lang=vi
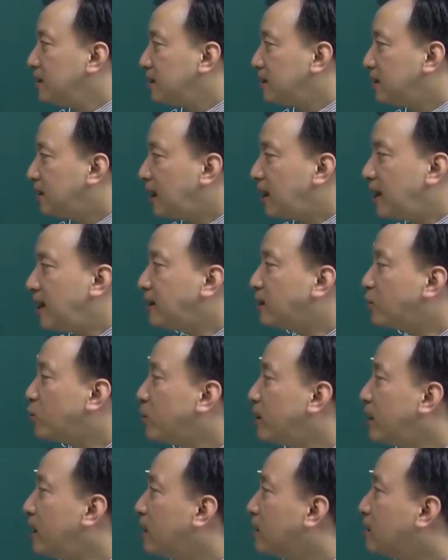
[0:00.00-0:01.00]
thì ta đây ta
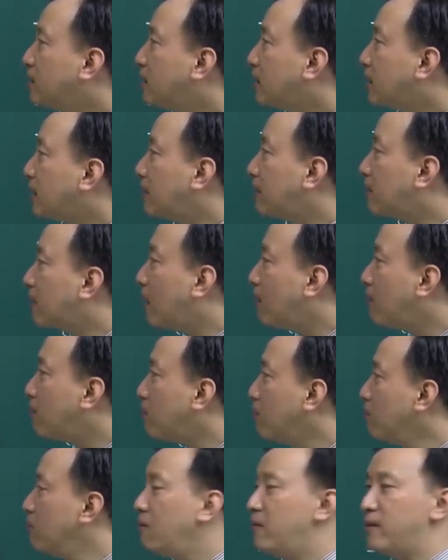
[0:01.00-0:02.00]
chú ý là những đặc điểm
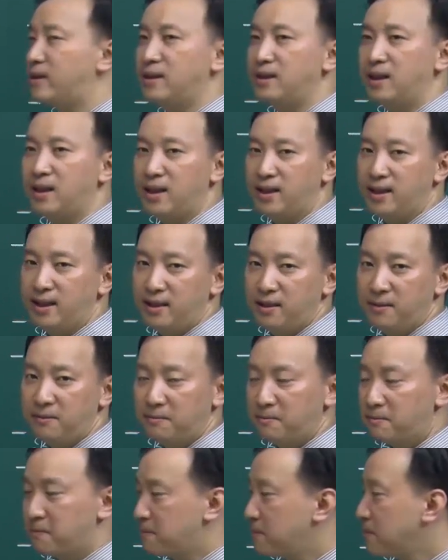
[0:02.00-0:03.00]
không đúng về trí địa lý
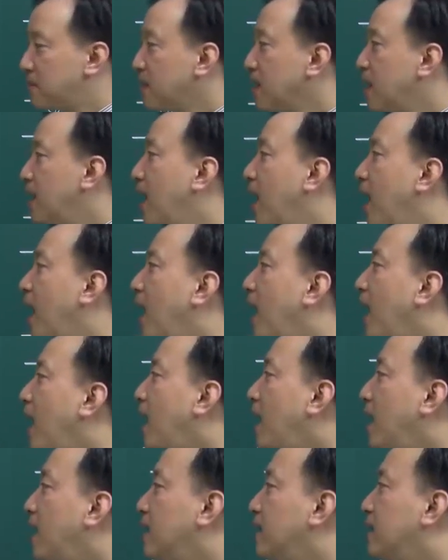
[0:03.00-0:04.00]

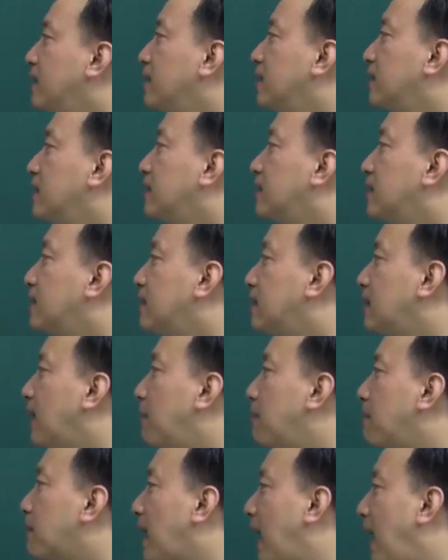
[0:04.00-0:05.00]
A
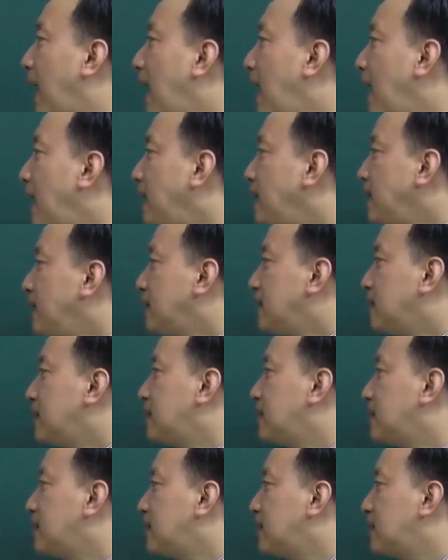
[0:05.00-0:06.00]
nằm cả hai
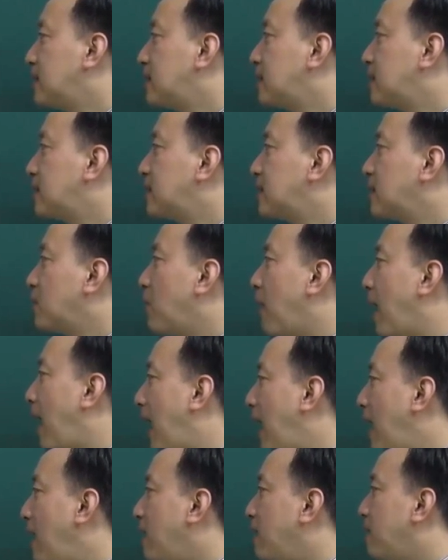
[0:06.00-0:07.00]
châu
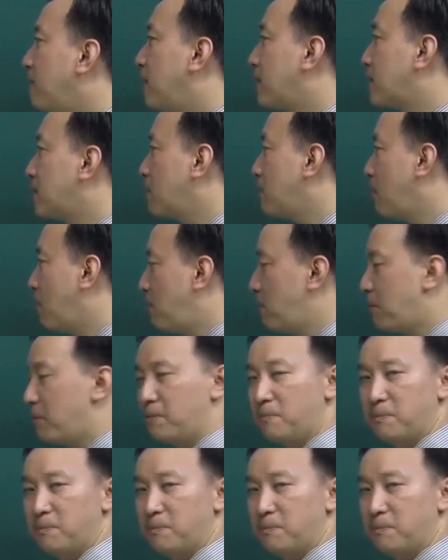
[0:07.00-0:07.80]
Á và châu Âu